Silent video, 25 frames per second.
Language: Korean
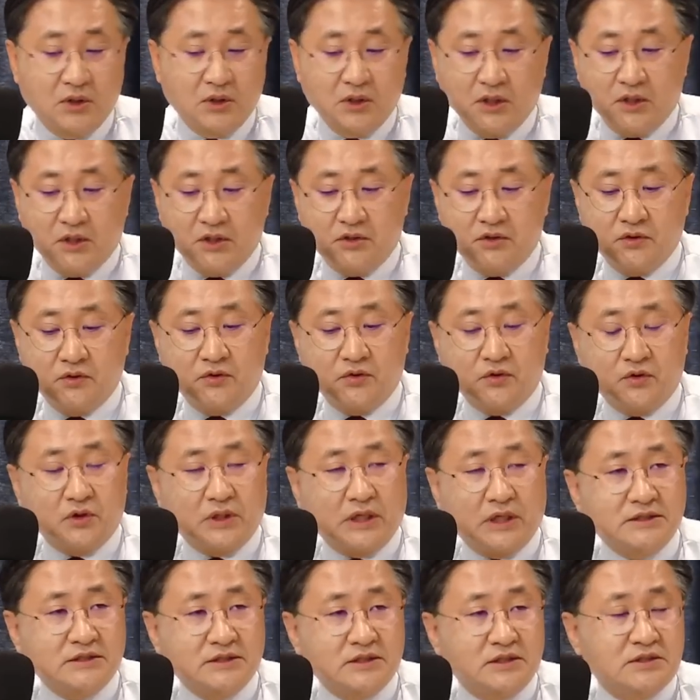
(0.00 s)
여러
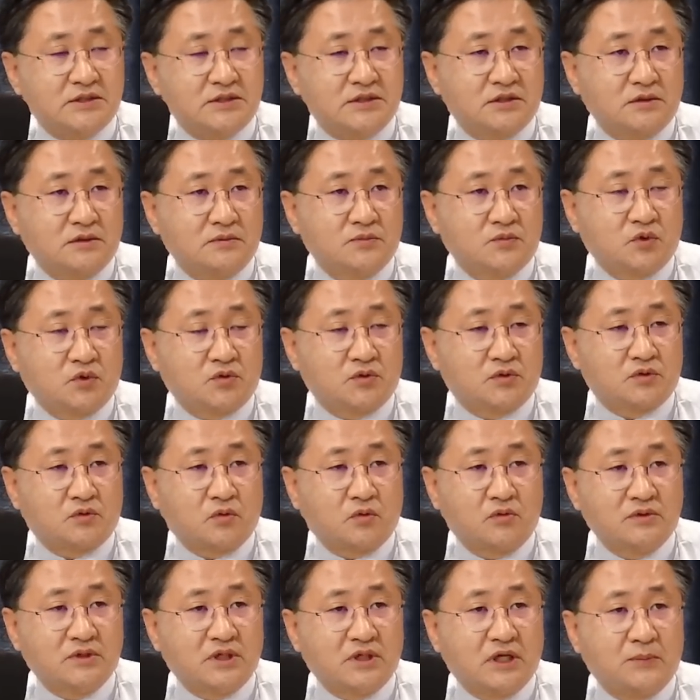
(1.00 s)
가지에 지금 또
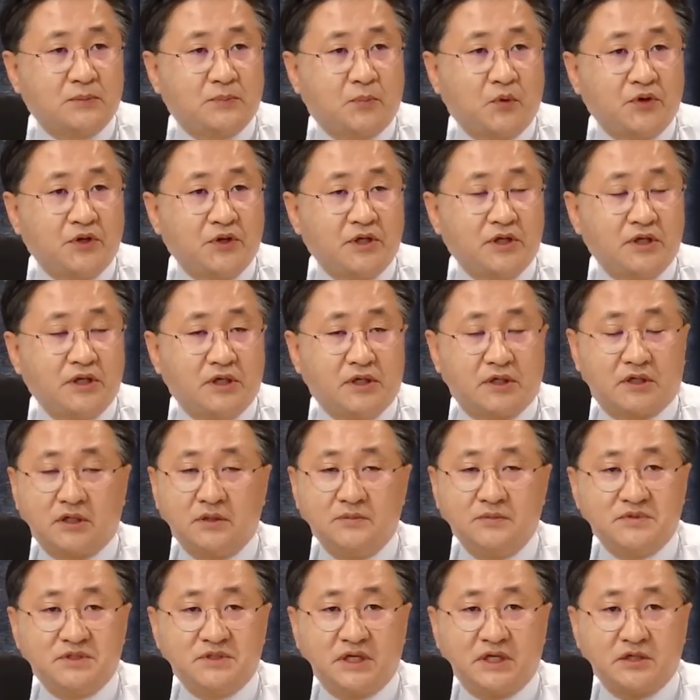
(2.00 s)
더군다나 본인이
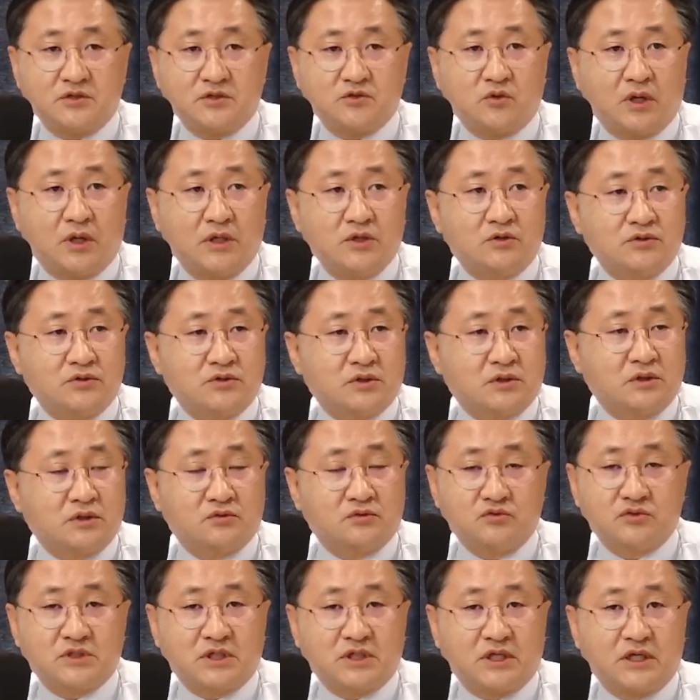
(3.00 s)
검찰의 소환 요청을
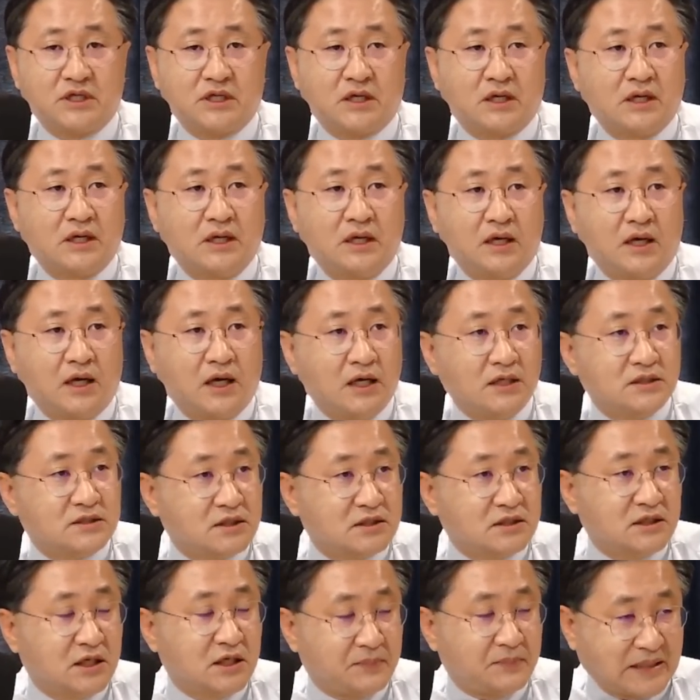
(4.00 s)
두 차례나 아예
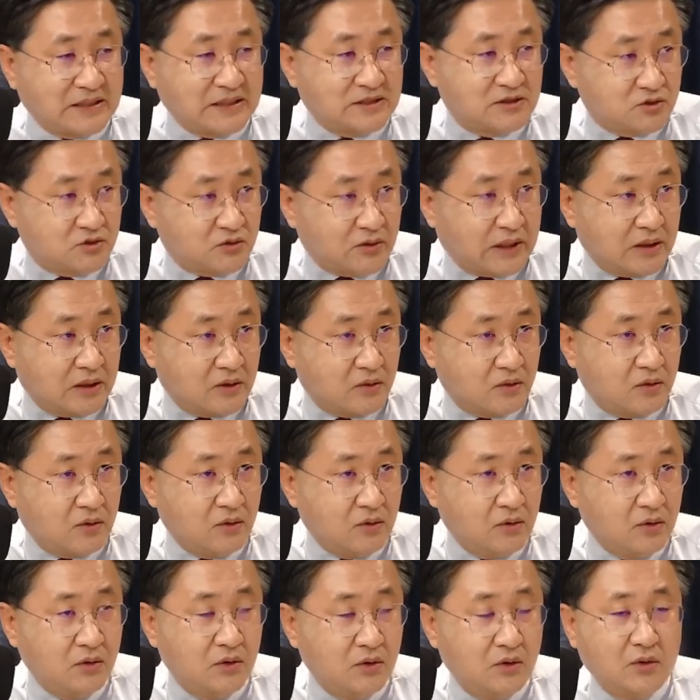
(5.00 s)
전화를 받지도 않고
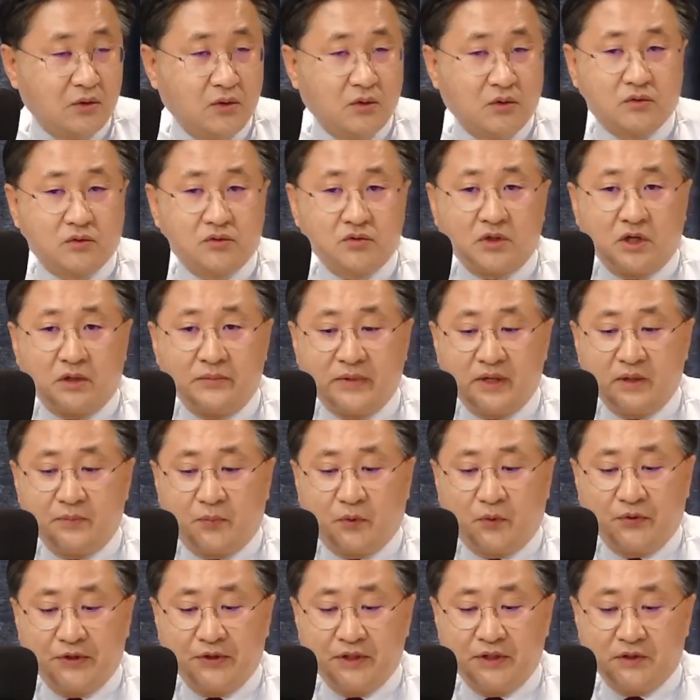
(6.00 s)
음. 그 다음에
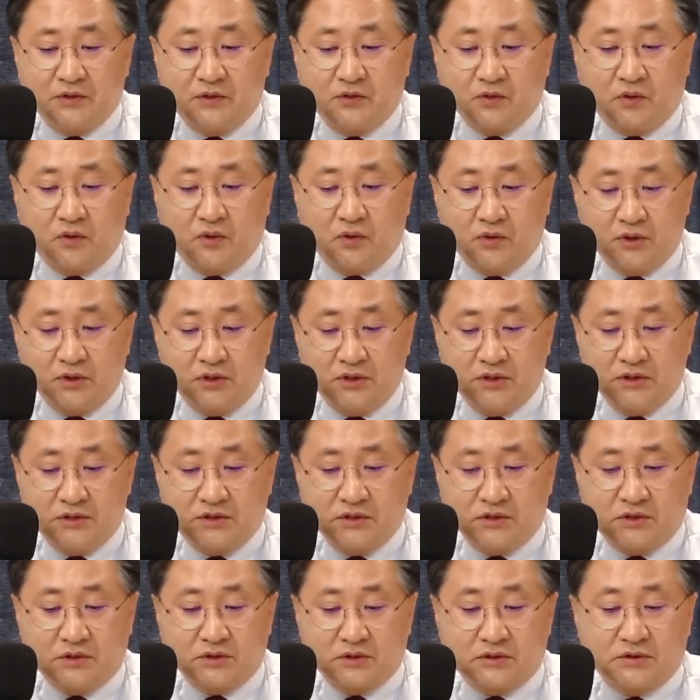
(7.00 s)
본인이 또 이
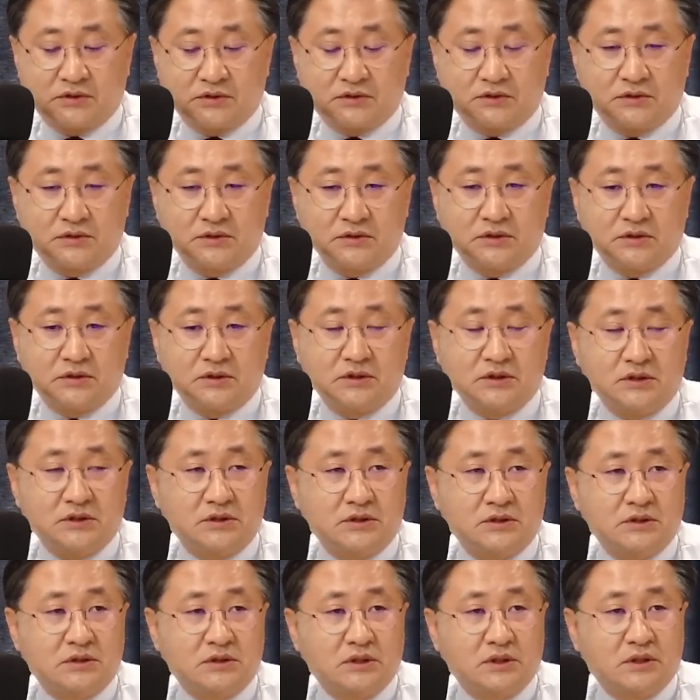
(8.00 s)
저 저
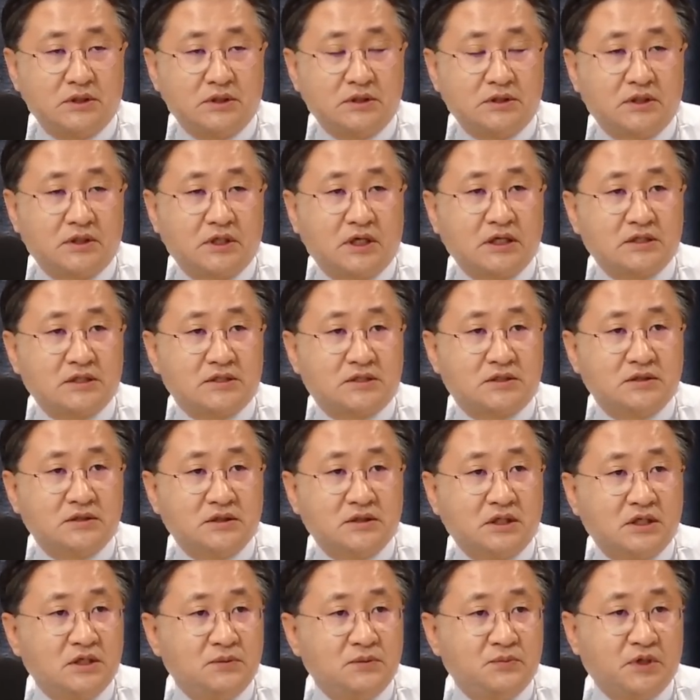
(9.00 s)
이 여러 가지
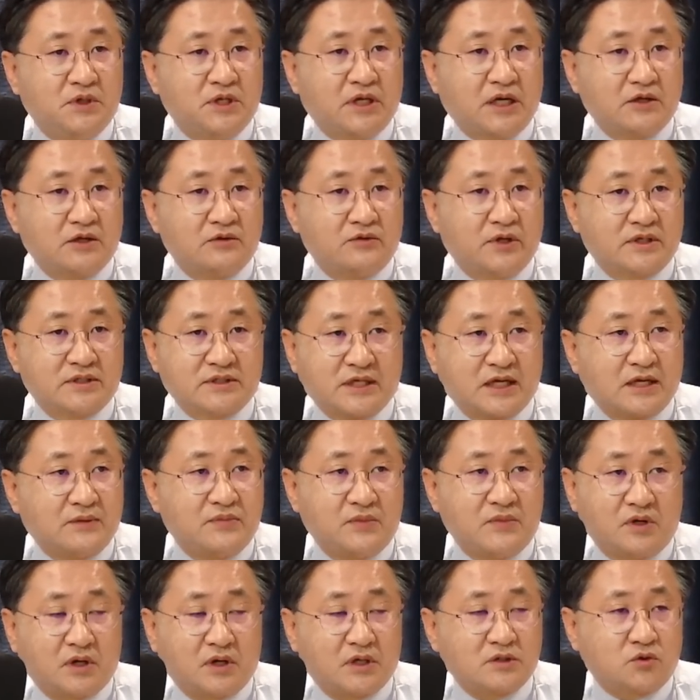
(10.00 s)
증거 인멸하기 위해
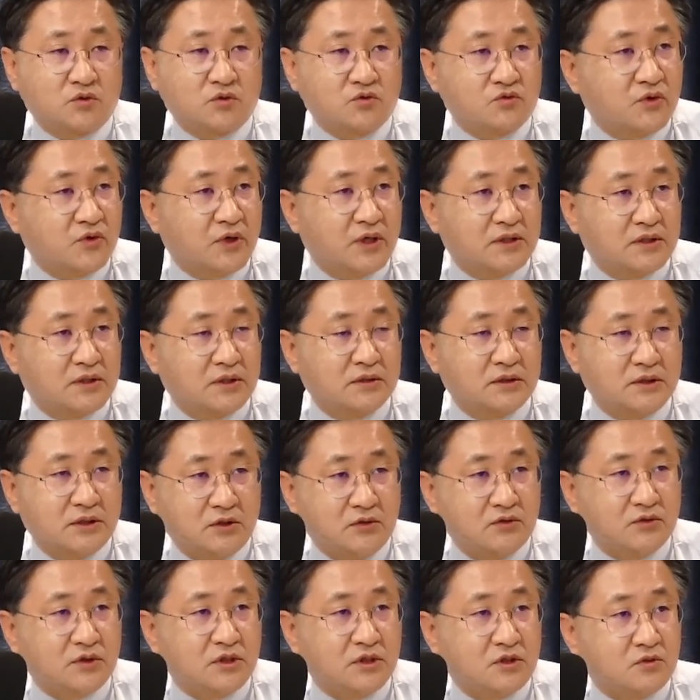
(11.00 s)
사람들과 소통했던
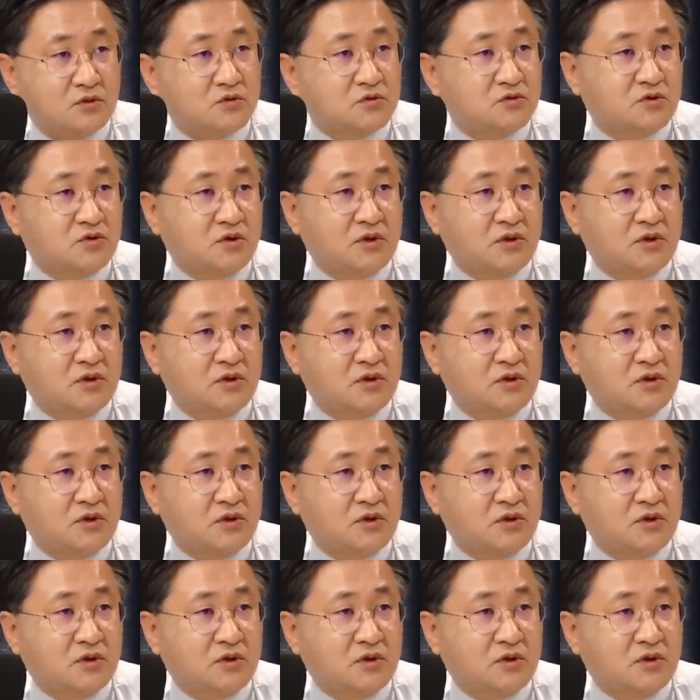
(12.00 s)
이런 기록들도